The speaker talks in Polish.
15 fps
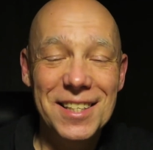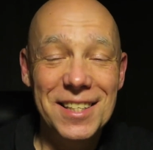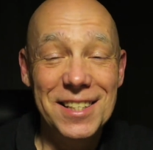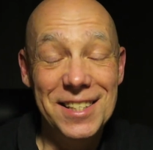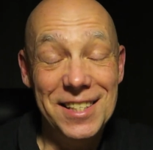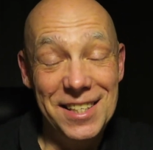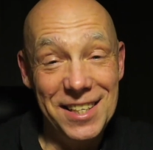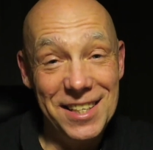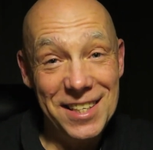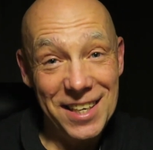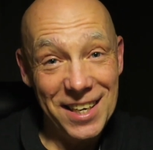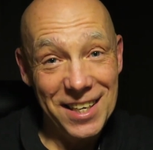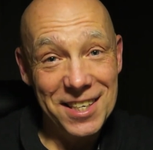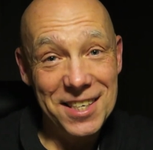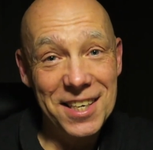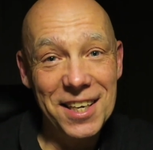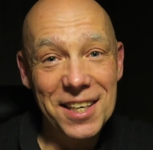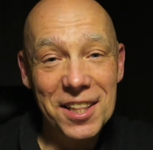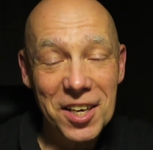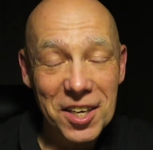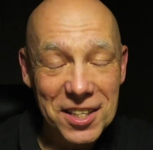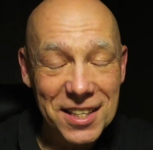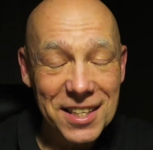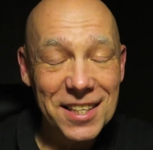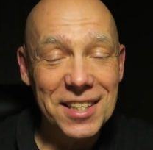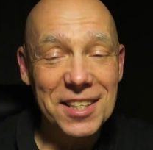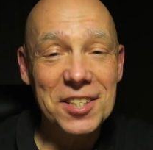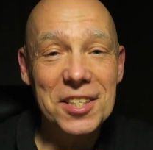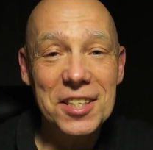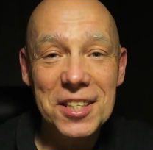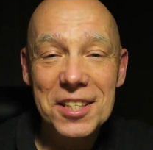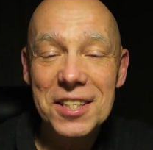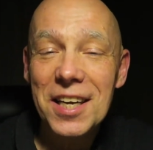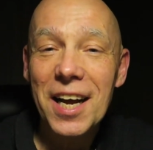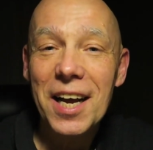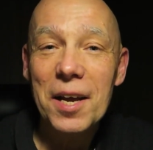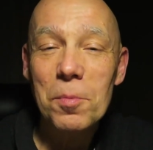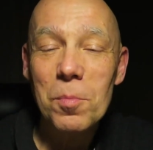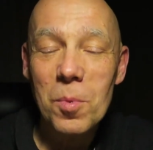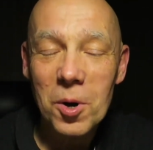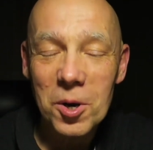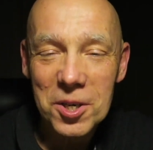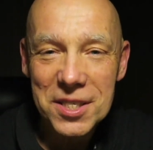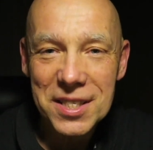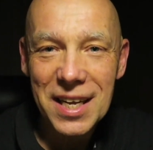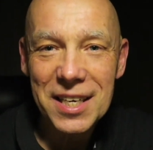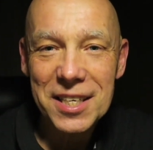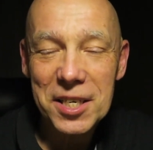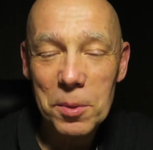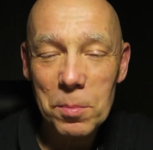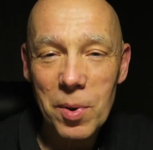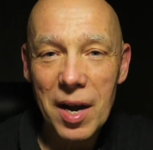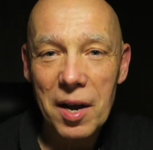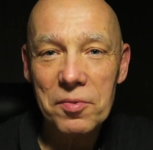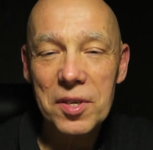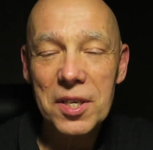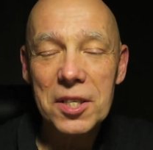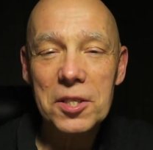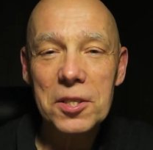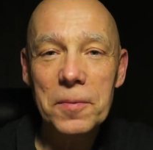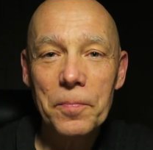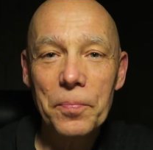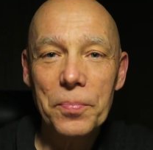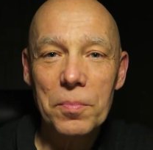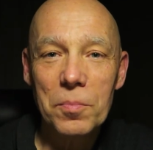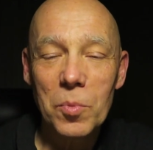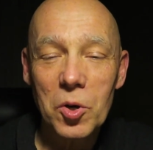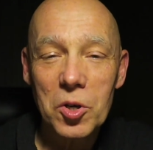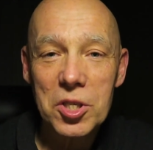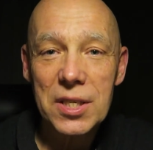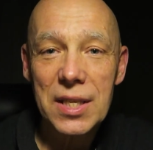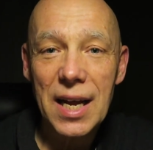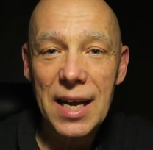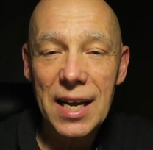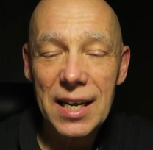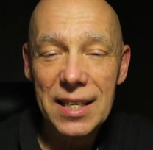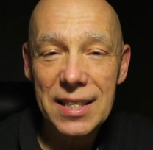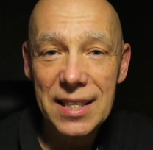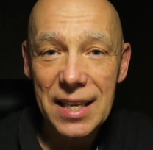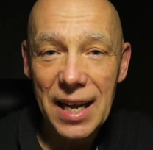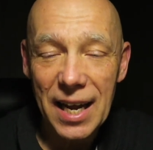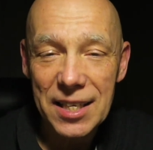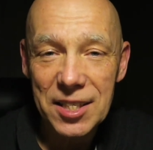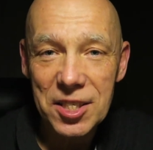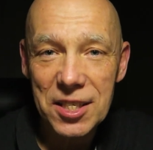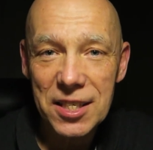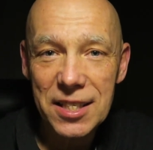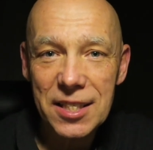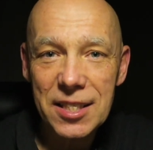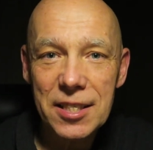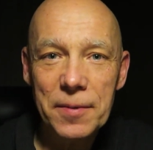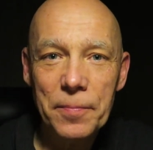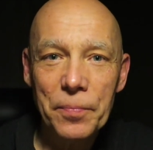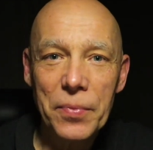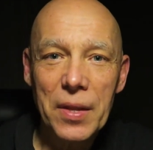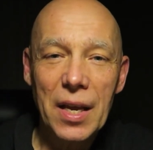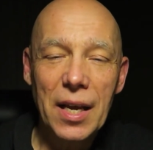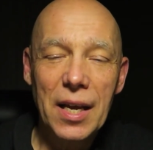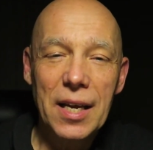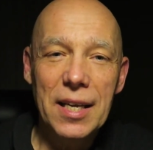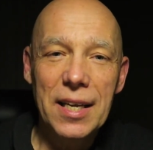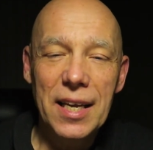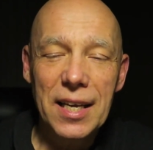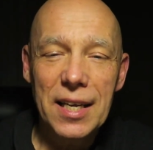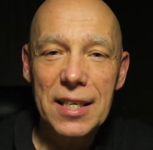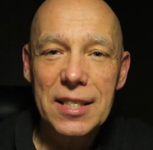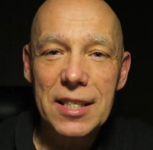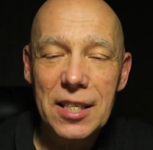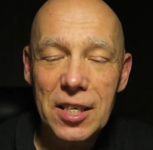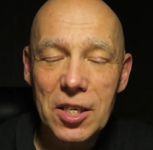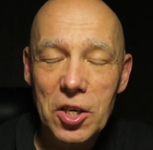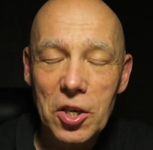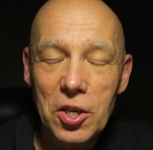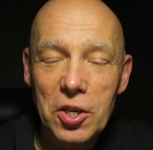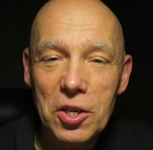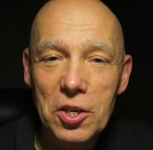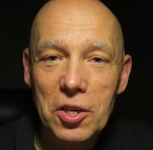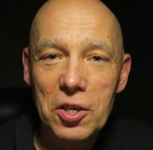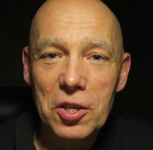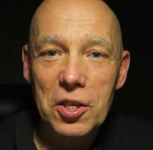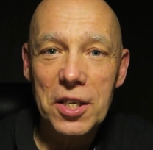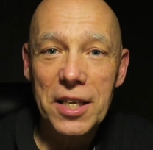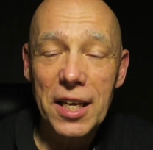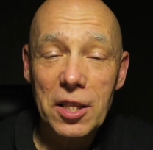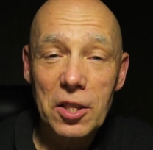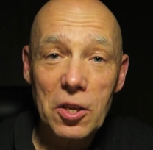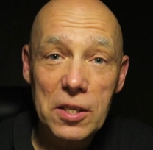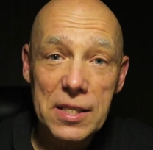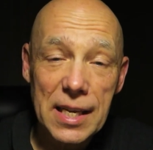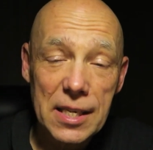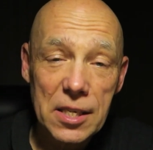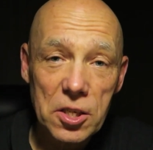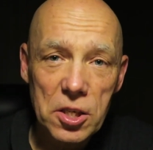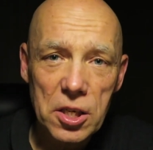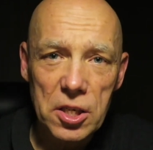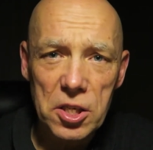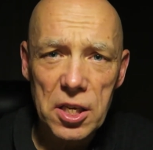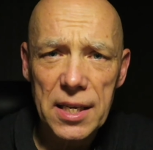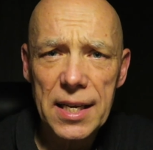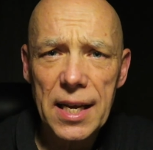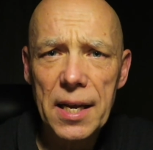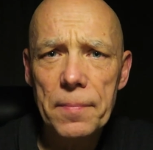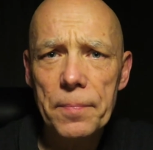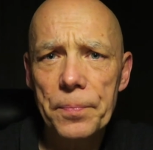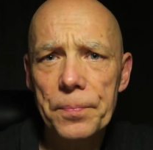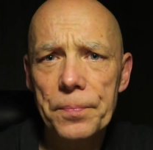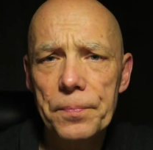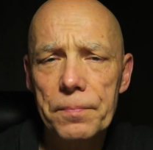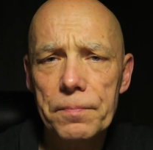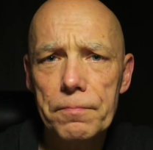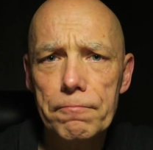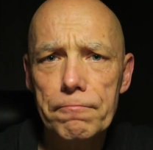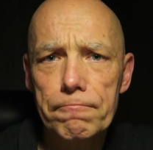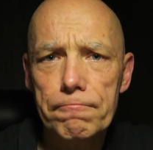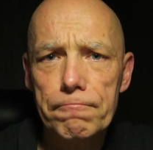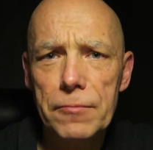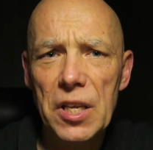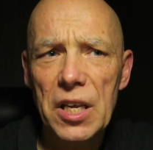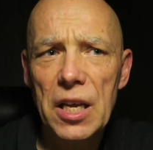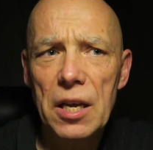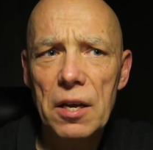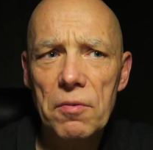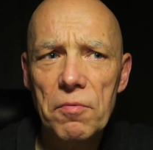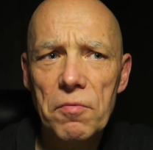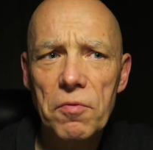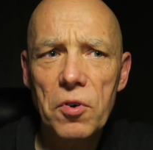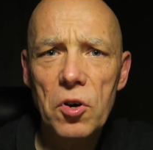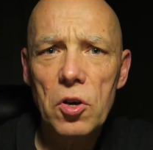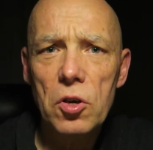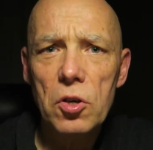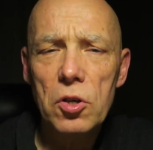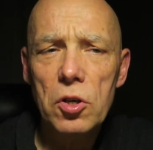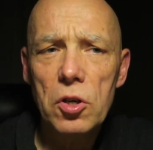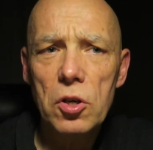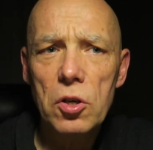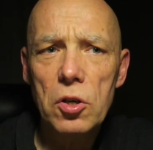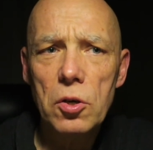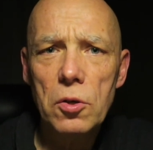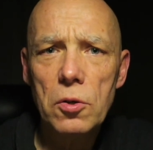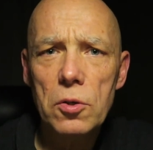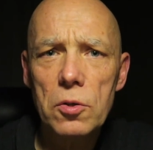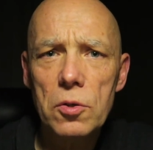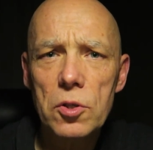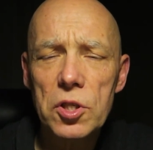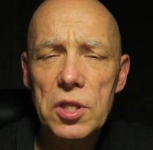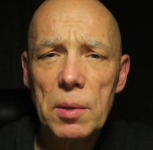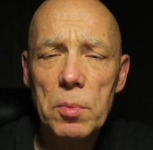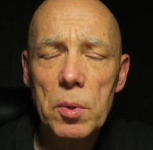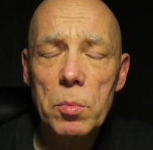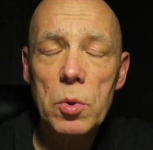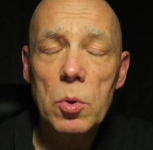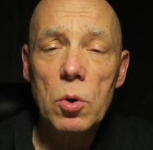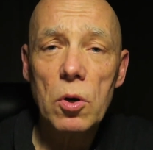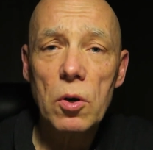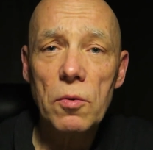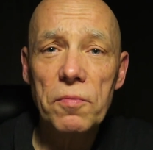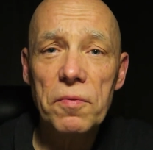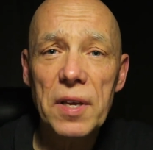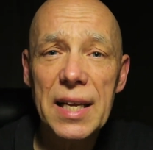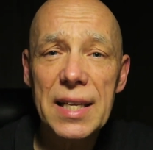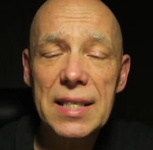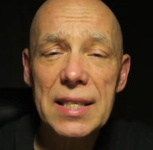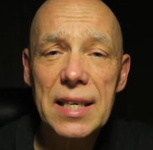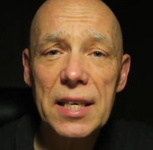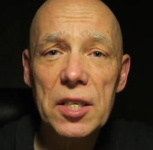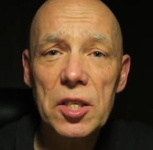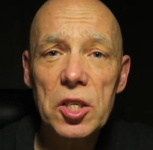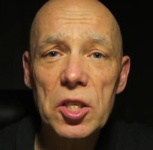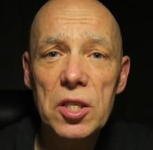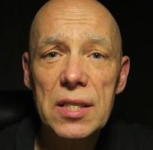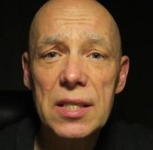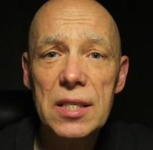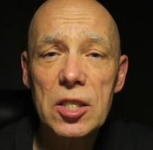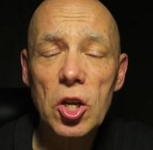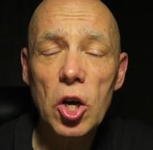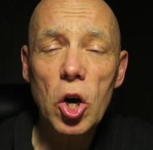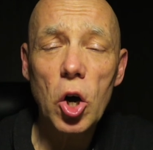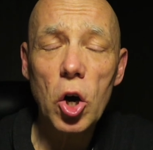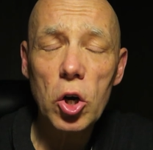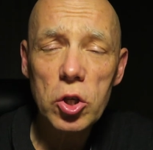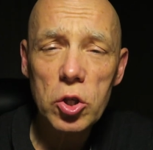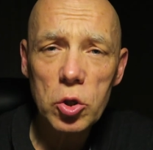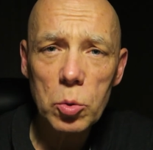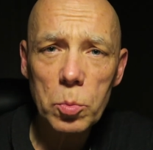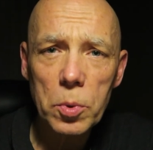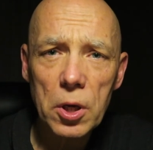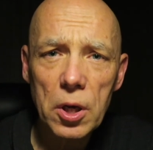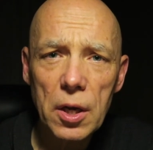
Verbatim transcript: Dzisiejszej nocy. Dzisiaj można się bawić, można tańczyć. Jest tylko jedno zastrzeżenie. Nie wolno, żeby było więcej niż 100 osób,